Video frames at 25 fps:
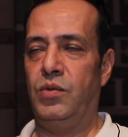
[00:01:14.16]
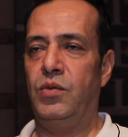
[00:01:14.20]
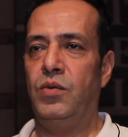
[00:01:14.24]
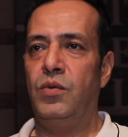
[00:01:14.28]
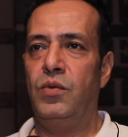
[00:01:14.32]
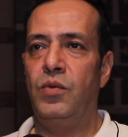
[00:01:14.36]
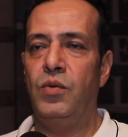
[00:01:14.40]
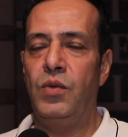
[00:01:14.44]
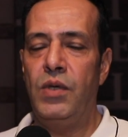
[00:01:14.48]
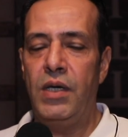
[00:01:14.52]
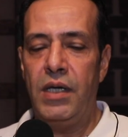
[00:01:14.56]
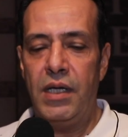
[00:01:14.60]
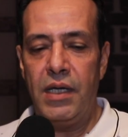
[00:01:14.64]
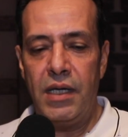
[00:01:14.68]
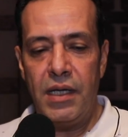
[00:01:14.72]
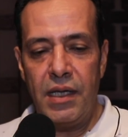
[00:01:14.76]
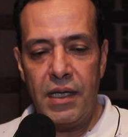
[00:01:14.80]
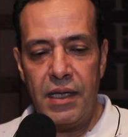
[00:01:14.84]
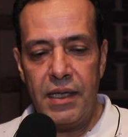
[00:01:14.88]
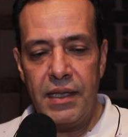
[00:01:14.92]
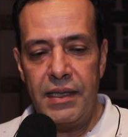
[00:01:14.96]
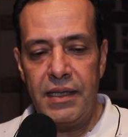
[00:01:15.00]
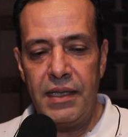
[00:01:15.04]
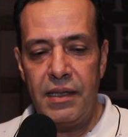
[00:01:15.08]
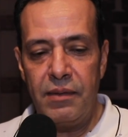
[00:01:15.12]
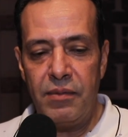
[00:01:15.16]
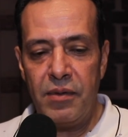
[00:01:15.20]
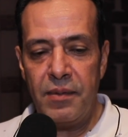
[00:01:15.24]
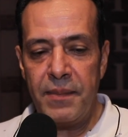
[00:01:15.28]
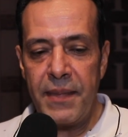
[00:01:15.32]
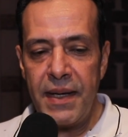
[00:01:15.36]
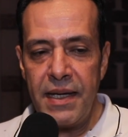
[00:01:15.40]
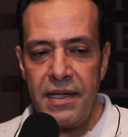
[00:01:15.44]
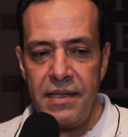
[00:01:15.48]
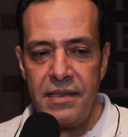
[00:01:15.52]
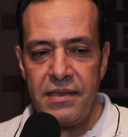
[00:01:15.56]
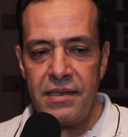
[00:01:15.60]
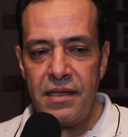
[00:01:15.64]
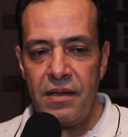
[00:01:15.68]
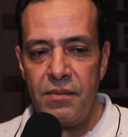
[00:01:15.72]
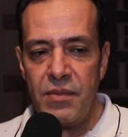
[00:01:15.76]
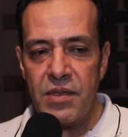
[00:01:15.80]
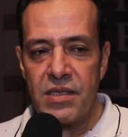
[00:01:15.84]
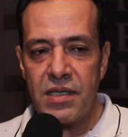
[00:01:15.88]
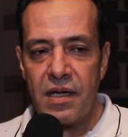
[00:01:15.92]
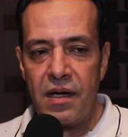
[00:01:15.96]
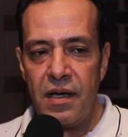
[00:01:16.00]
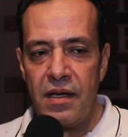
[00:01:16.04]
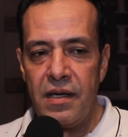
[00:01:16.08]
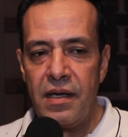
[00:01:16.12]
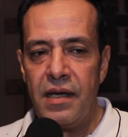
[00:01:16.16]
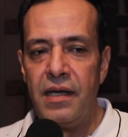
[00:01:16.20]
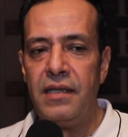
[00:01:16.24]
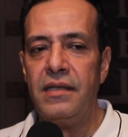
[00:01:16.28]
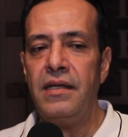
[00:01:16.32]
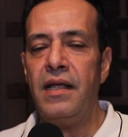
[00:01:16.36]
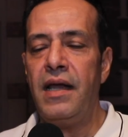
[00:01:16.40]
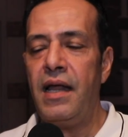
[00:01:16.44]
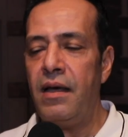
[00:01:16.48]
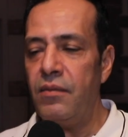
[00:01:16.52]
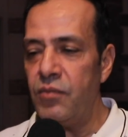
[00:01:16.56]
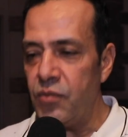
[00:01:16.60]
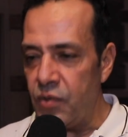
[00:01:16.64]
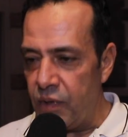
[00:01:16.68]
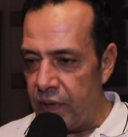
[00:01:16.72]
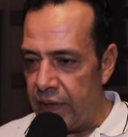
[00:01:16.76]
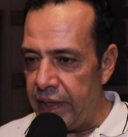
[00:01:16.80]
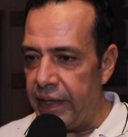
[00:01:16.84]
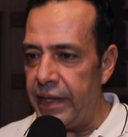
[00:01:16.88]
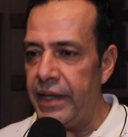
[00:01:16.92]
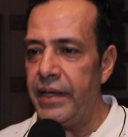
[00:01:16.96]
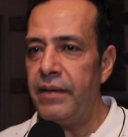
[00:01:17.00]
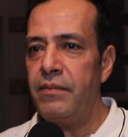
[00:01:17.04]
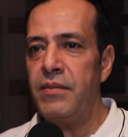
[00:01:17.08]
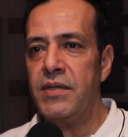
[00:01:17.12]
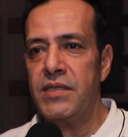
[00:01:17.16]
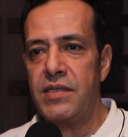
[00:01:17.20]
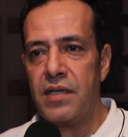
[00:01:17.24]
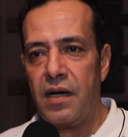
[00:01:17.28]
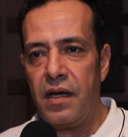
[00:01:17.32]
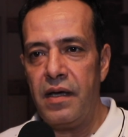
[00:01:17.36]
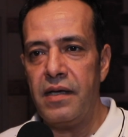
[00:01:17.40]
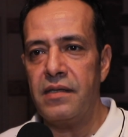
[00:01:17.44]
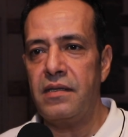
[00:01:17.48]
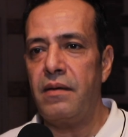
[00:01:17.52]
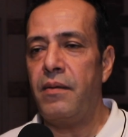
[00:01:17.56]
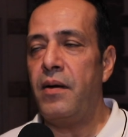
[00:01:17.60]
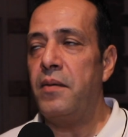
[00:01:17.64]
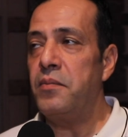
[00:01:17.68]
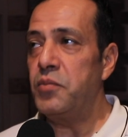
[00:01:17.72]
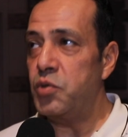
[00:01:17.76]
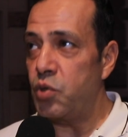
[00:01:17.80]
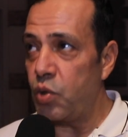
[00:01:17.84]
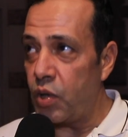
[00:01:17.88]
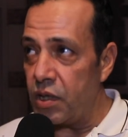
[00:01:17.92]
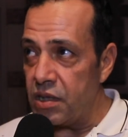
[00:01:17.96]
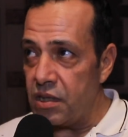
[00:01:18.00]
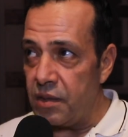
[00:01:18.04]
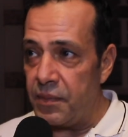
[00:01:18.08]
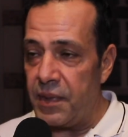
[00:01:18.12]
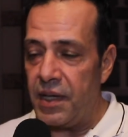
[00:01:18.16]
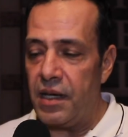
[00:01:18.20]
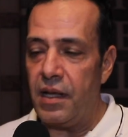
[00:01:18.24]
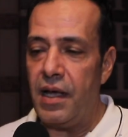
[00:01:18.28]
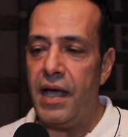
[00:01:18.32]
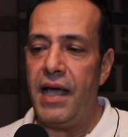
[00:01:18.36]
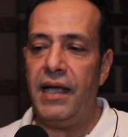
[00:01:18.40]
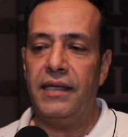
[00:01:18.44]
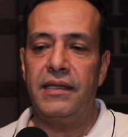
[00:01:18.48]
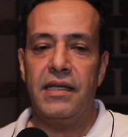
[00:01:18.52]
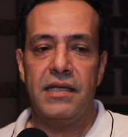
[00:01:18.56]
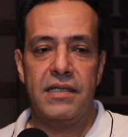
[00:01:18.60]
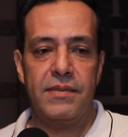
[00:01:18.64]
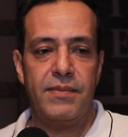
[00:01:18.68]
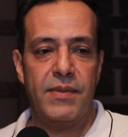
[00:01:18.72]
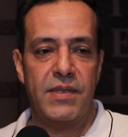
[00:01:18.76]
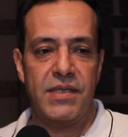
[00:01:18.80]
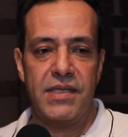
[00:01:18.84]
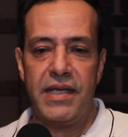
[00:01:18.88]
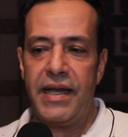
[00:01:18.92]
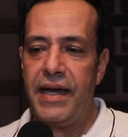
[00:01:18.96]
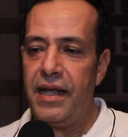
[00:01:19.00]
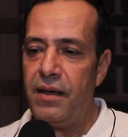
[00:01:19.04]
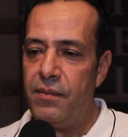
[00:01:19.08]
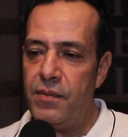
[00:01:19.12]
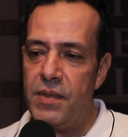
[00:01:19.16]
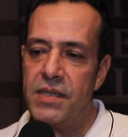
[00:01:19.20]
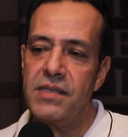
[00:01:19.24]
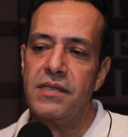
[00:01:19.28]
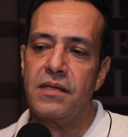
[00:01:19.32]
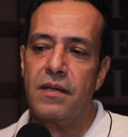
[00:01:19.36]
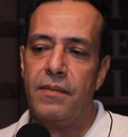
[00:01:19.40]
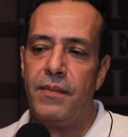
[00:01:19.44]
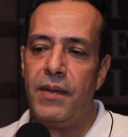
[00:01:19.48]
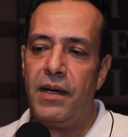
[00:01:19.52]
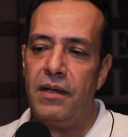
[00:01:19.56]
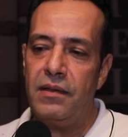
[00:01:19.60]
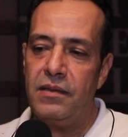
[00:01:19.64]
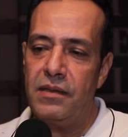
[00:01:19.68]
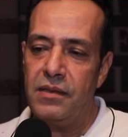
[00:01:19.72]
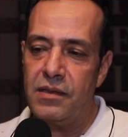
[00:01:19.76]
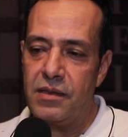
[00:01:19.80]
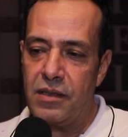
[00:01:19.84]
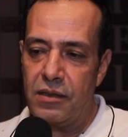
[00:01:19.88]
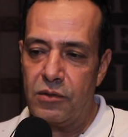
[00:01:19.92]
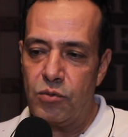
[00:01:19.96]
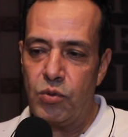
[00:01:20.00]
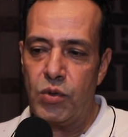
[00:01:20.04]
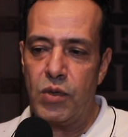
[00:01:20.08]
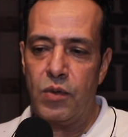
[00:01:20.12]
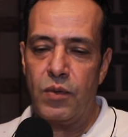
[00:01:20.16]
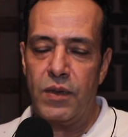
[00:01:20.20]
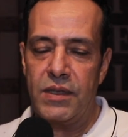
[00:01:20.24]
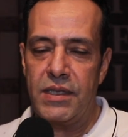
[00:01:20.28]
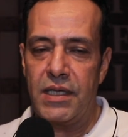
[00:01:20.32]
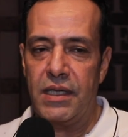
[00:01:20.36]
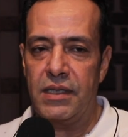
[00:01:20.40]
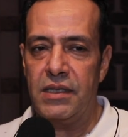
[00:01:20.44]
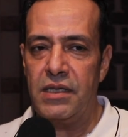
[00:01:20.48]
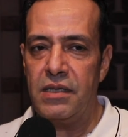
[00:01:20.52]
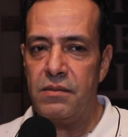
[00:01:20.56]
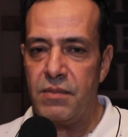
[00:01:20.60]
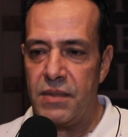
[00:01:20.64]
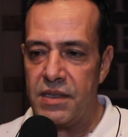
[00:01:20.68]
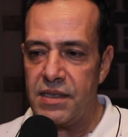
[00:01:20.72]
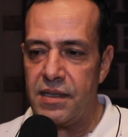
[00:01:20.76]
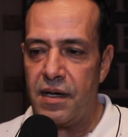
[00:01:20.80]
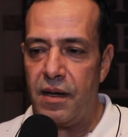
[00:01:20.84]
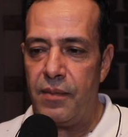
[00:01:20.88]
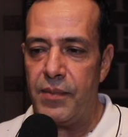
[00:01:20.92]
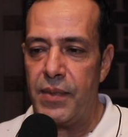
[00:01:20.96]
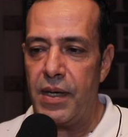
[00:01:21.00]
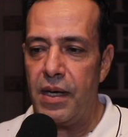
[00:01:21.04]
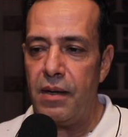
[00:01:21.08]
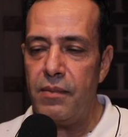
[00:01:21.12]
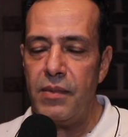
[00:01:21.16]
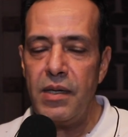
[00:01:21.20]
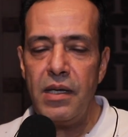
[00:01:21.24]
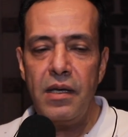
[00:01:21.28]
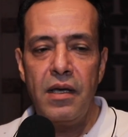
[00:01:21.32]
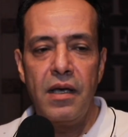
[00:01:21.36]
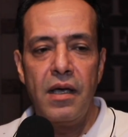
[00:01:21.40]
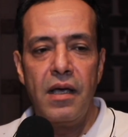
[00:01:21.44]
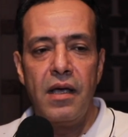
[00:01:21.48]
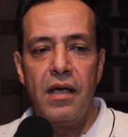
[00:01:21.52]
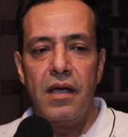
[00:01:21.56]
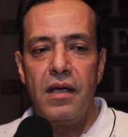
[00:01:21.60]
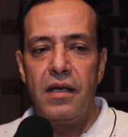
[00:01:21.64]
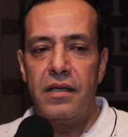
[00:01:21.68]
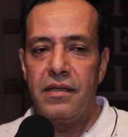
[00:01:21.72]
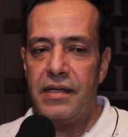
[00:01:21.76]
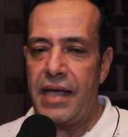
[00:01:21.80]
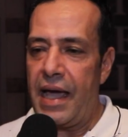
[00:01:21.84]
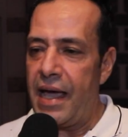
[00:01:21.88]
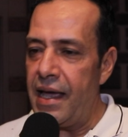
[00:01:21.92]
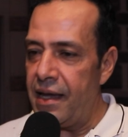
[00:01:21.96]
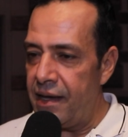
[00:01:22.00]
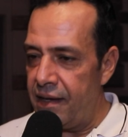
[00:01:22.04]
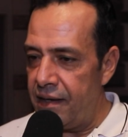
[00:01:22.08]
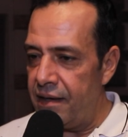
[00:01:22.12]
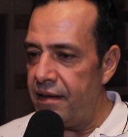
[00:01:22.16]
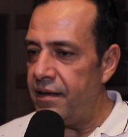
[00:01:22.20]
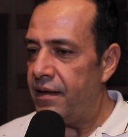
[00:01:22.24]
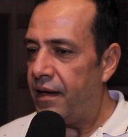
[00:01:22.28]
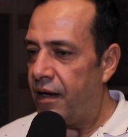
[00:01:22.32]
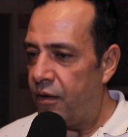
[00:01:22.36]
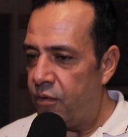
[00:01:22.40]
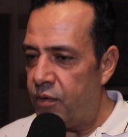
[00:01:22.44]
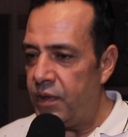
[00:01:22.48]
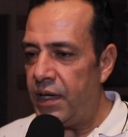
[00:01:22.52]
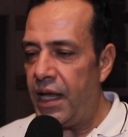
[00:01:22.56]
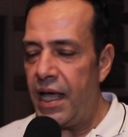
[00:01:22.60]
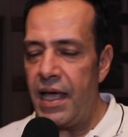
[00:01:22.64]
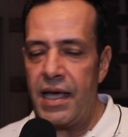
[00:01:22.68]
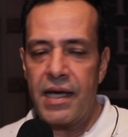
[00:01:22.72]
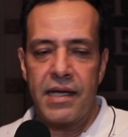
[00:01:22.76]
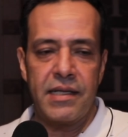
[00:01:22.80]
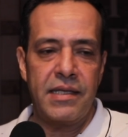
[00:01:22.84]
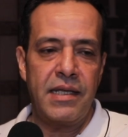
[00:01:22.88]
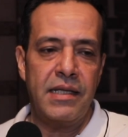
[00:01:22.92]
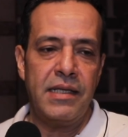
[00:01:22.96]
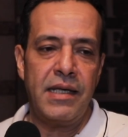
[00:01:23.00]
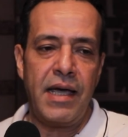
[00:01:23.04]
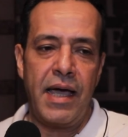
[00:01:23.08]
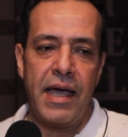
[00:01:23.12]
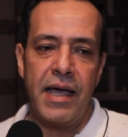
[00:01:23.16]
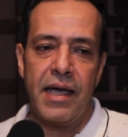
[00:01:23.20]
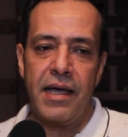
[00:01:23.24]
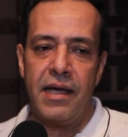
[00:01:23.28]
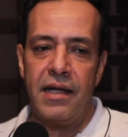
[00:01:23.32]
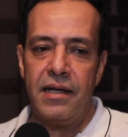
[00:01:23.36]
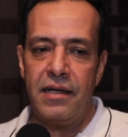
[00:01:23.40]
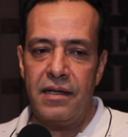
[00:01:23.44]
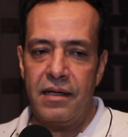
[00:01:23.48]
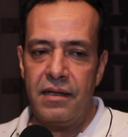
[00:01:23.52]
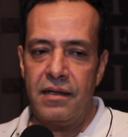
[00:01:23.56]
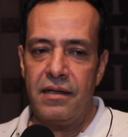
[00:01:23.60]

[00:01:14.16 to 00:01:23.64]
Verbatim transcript: واللي بيميز المسرحيه احنا الحمد لله المسرحيه طبعا بتقدم على احدث مسارح مصر بعد التطوير والتجديد مسرح ميامي دي حاجه اول حاجه تاني حاجه